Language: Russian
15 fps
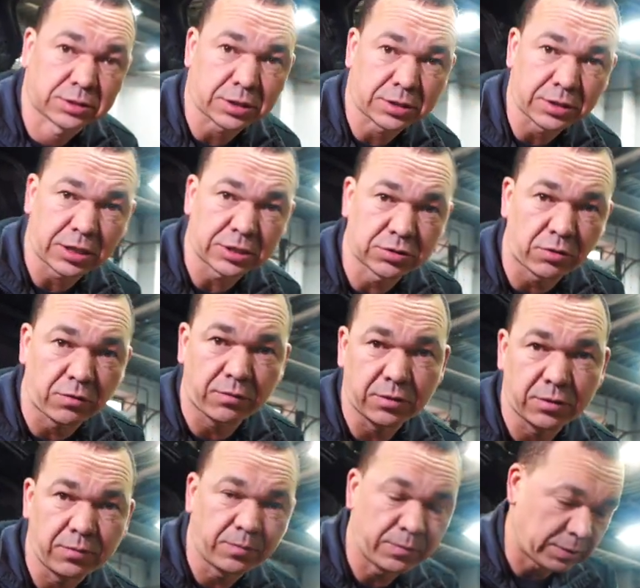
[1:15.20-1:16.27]

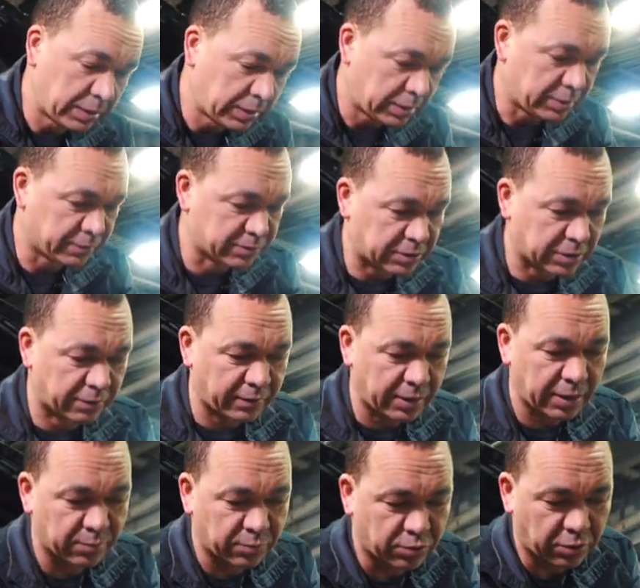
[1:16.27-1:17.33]
согласовываем, и
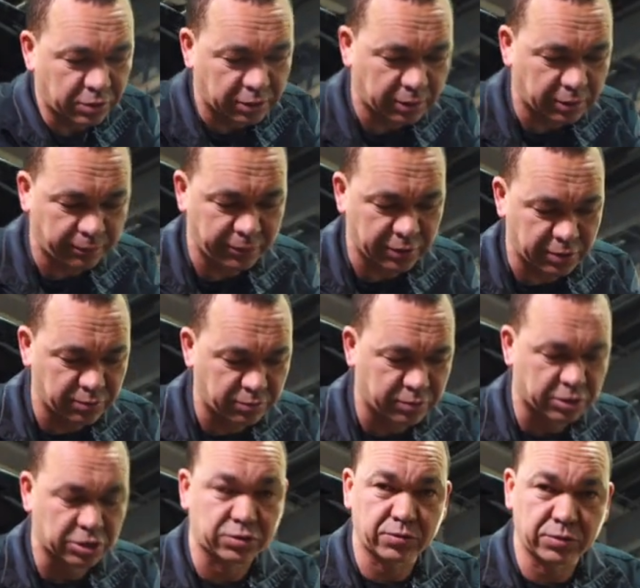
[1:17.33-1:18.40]
вскрываем только верхнюю
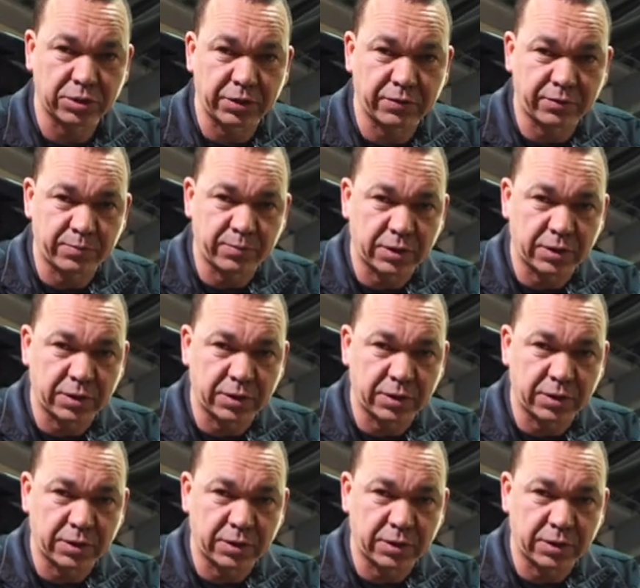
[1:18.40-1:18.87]
крышку, 9